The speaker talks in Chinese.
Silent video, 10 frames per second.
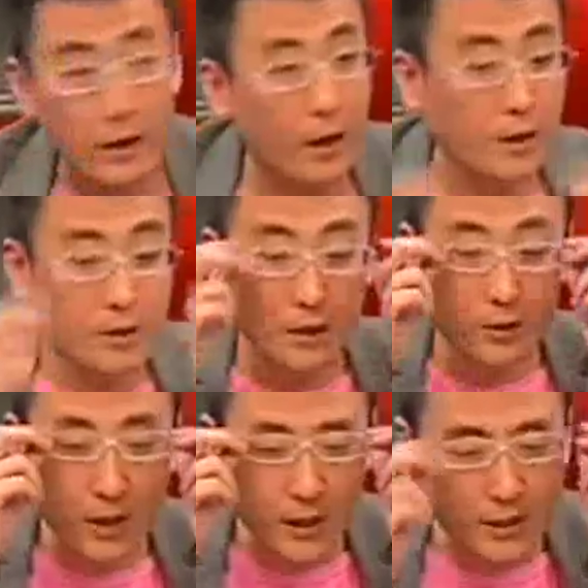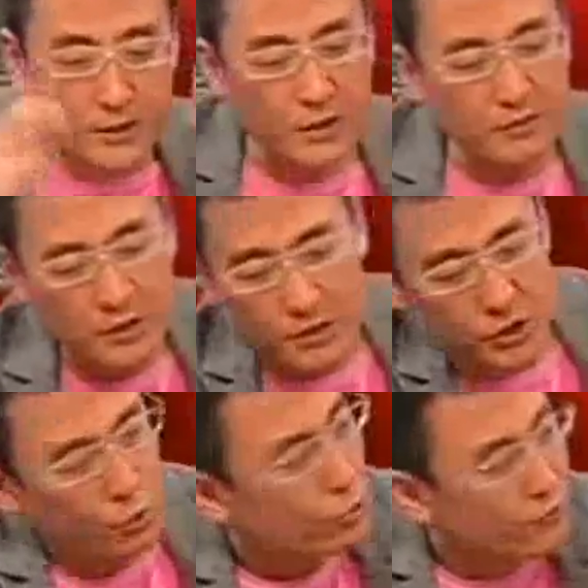啊，然后大概是因
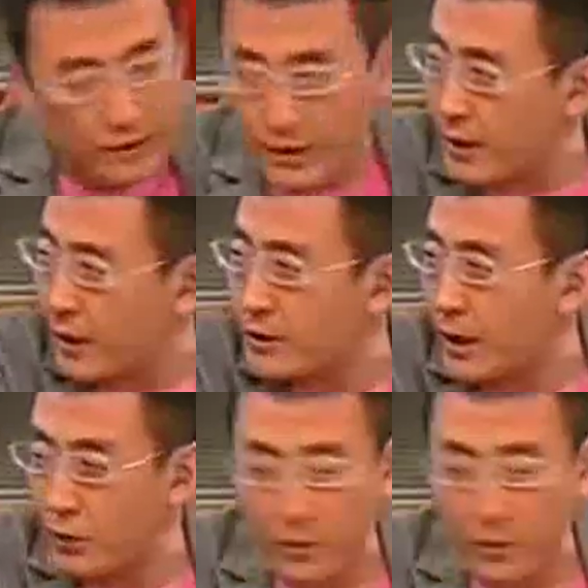为手续问题啊，